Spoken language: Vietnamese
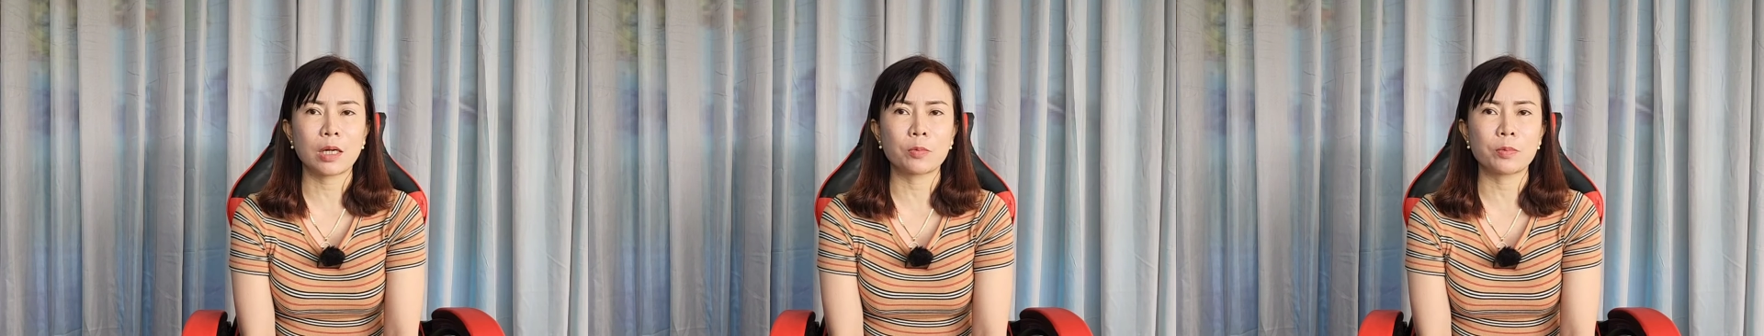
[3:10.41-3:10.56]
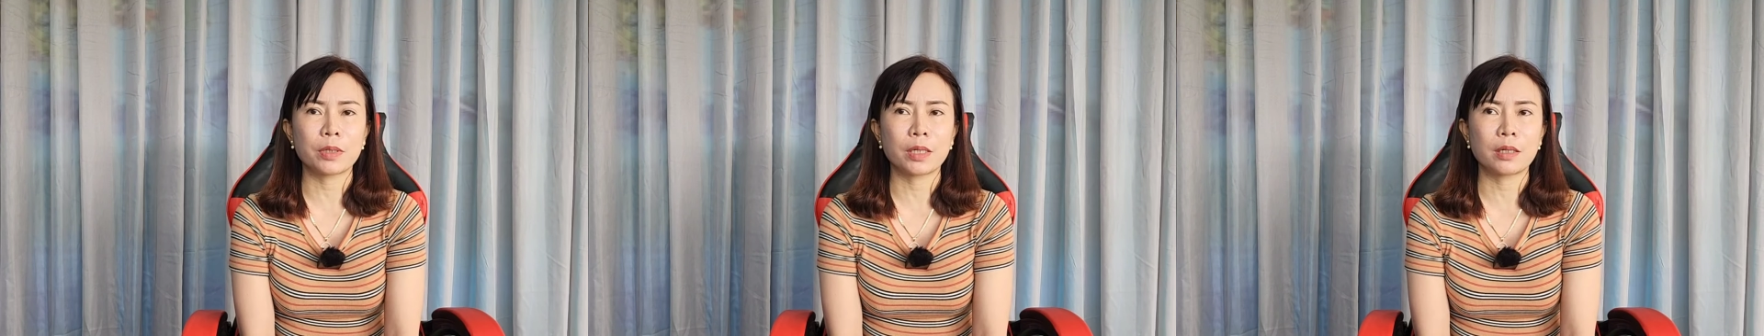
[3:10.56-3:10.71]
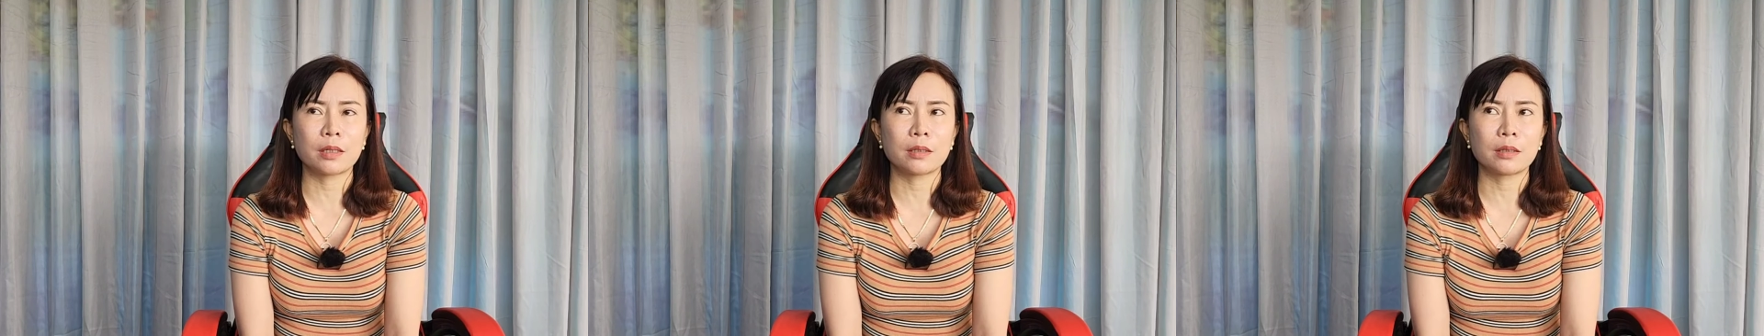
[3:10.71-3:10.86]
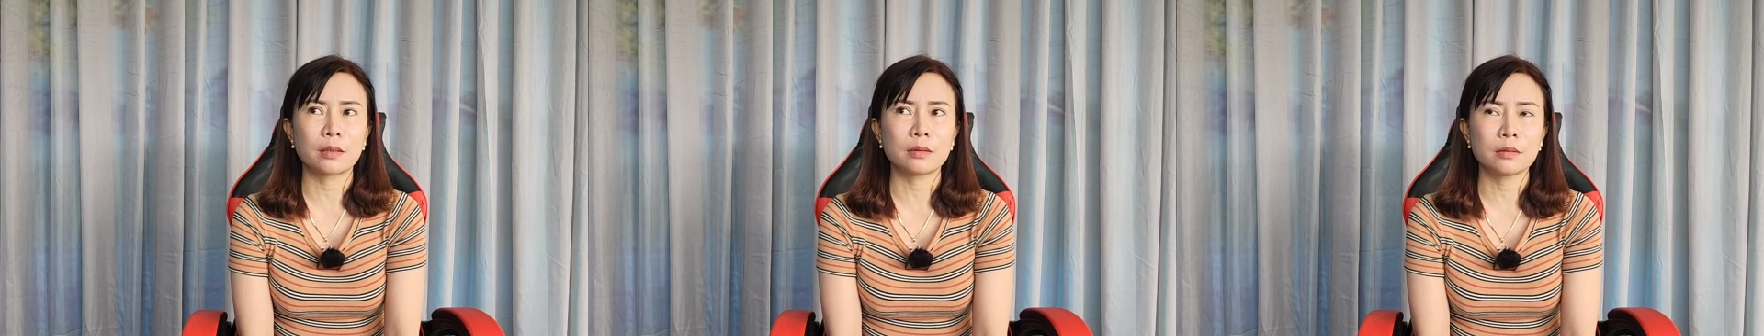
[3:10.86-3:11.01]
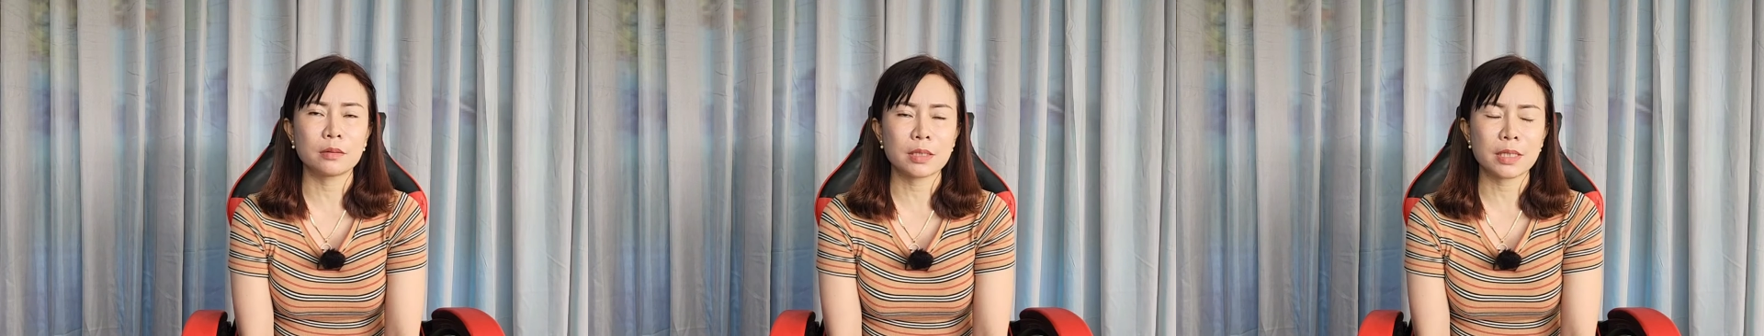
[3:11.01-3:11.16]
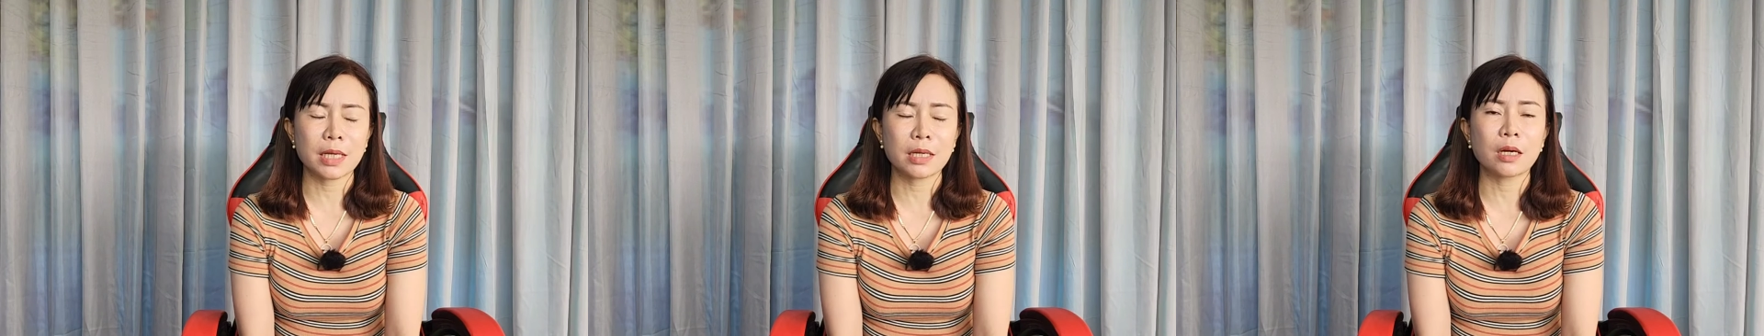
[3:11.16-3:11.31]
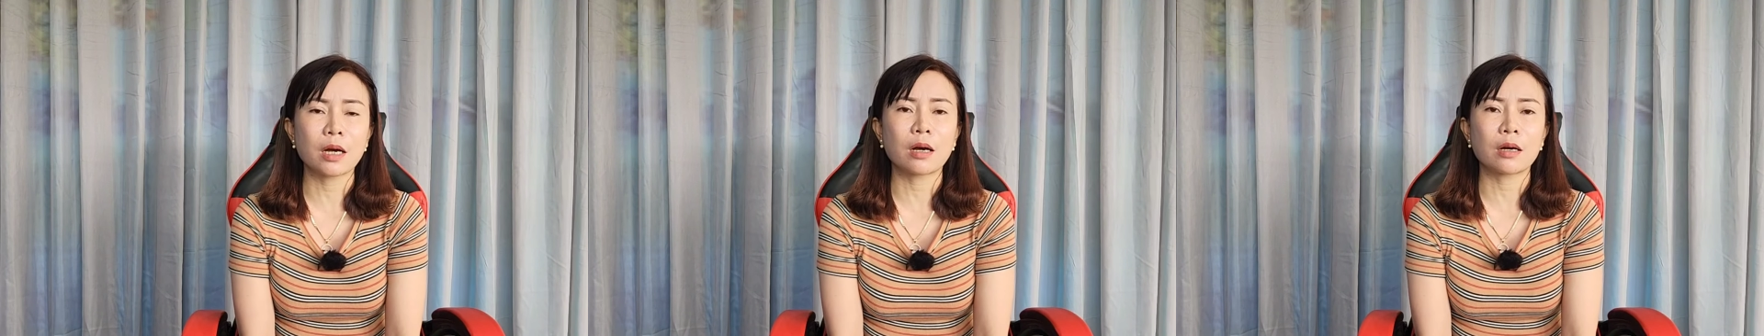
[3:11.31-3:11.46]
học ở
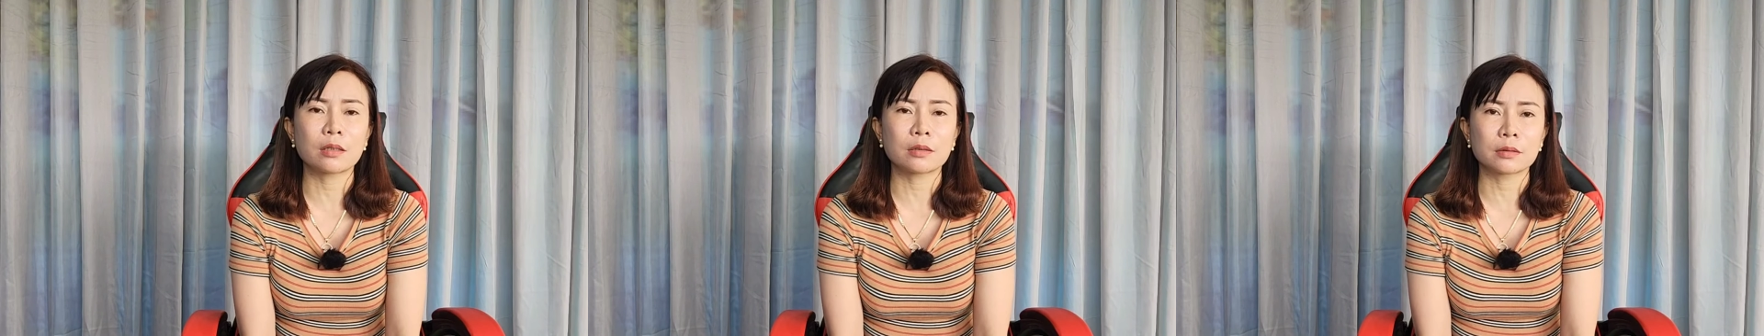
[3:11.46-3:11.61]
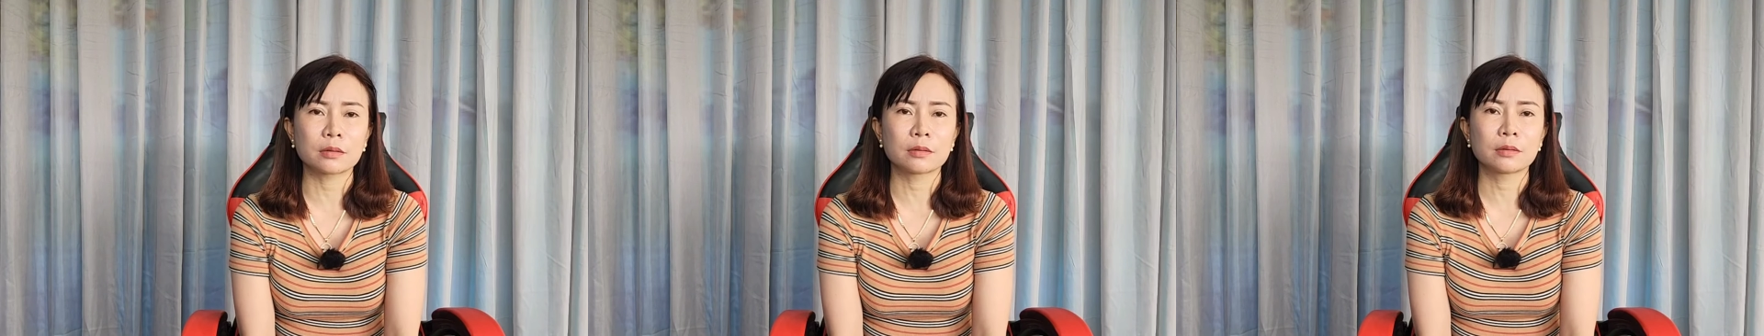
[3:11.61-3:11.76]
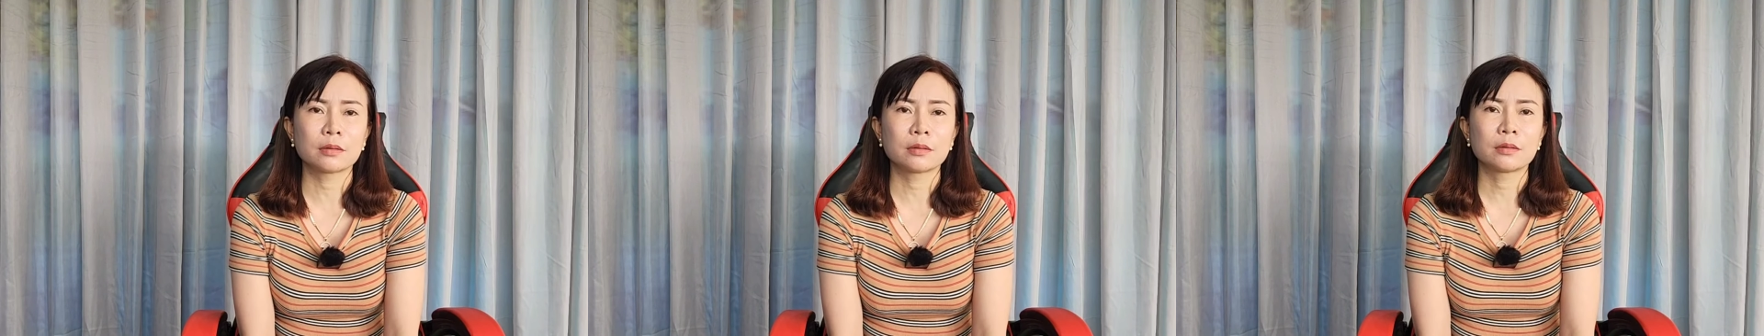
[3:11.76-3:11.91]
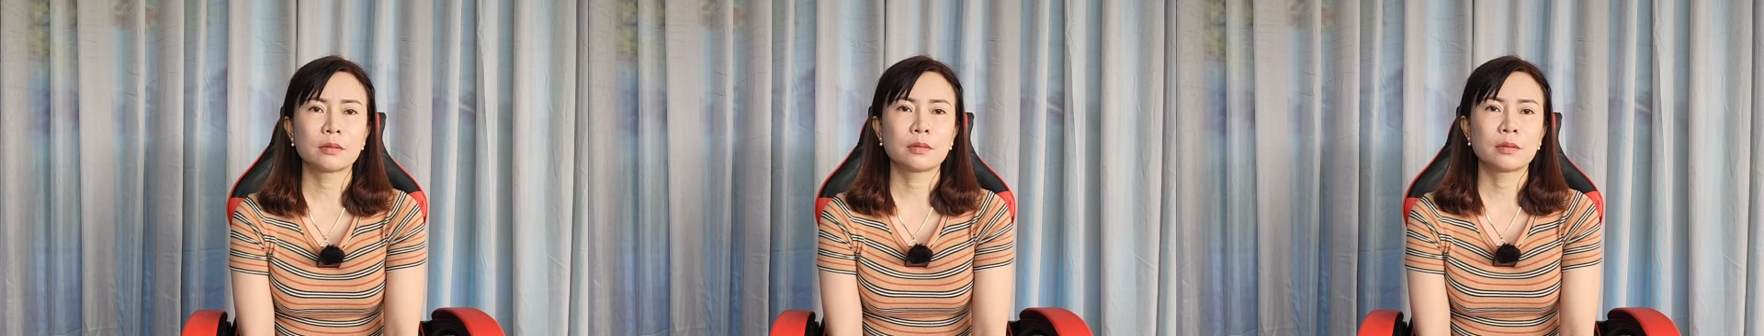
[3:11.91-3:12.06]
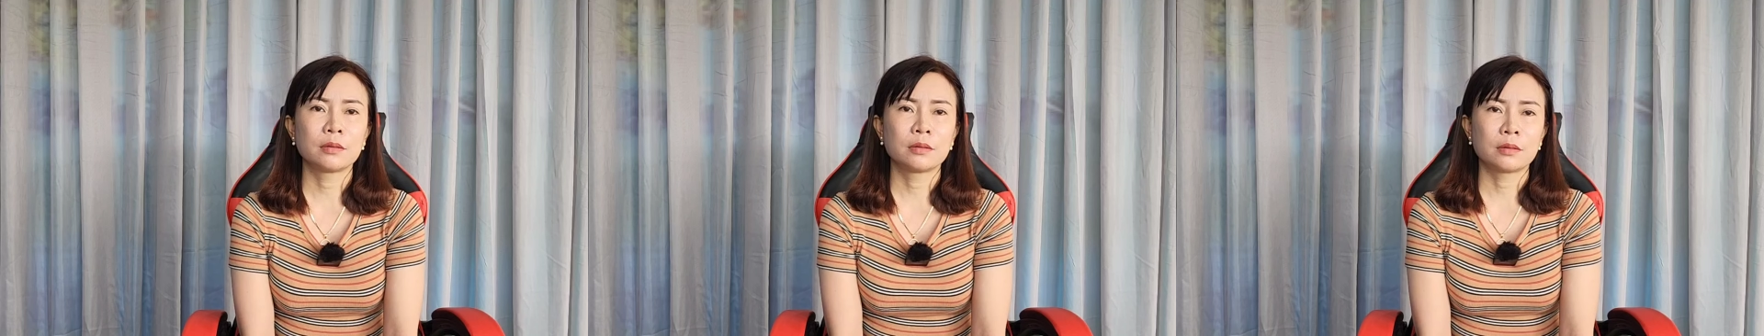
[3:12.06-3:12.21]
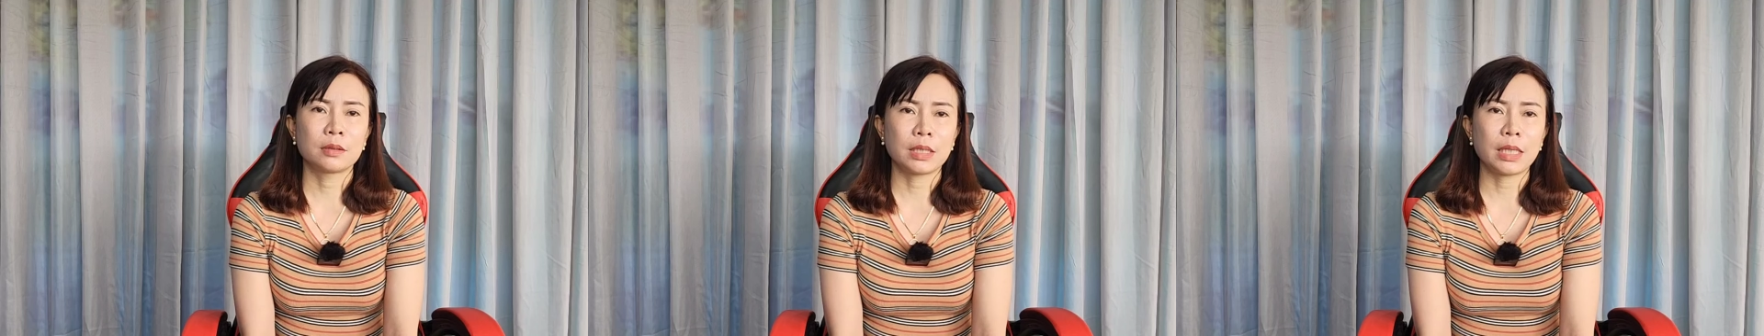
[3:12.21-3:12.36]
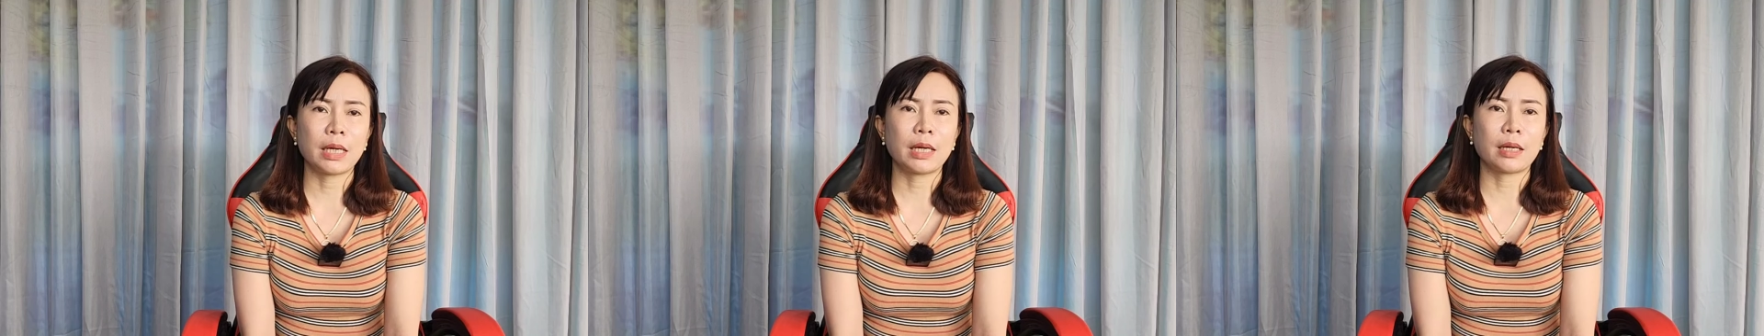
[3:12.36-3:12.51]
Sài Gòn.
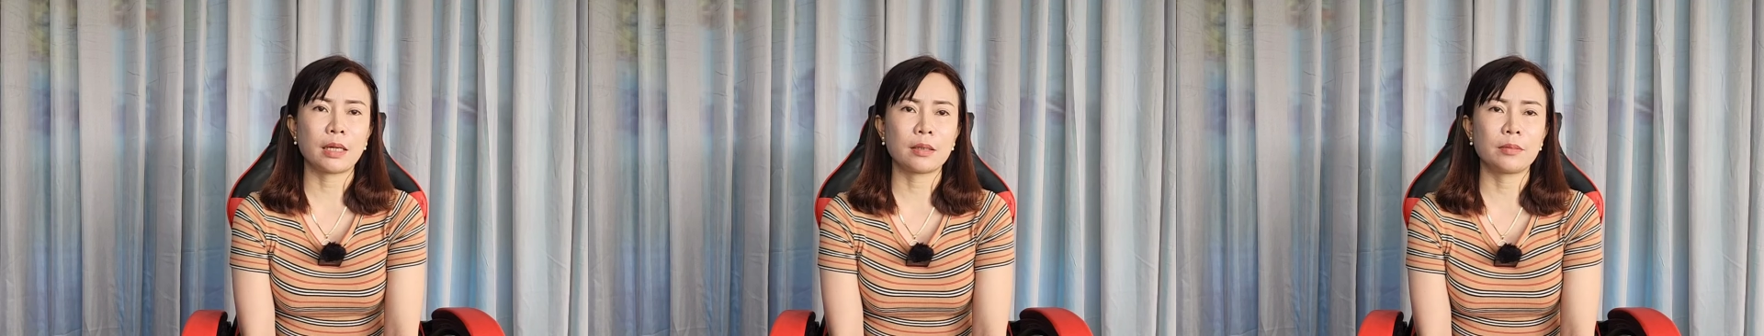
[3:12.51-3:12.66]
Ừ. Dạ.